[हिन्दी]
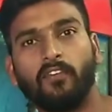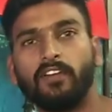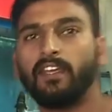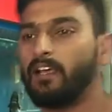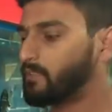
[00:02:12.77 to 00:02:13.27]

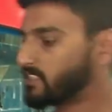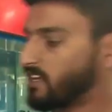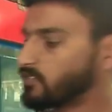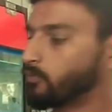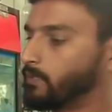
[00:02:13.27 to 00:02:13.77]
बेनिफिट ये है
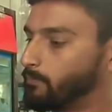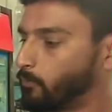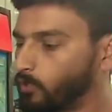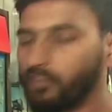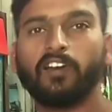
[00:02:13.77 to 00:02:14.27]
मछलियाँ जो भी
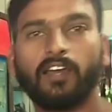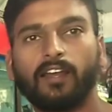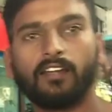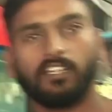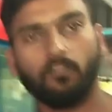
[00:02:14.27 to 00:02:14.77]
पोटी वगैरह
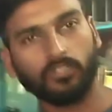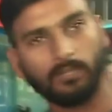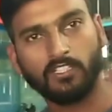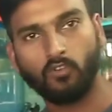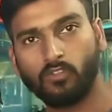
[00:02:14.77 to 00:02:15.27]
करती है वो
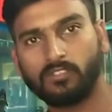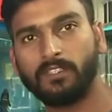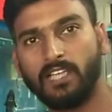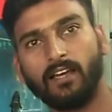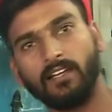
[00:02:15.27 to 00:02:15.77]
सब स्टोन
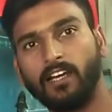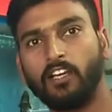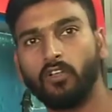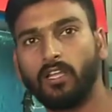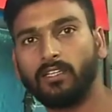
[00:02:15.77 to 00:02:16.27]
में ज्यादा
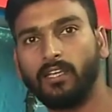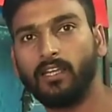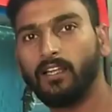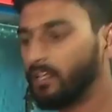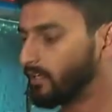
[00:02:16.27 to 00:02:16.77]
इकट्ठी हो जाती है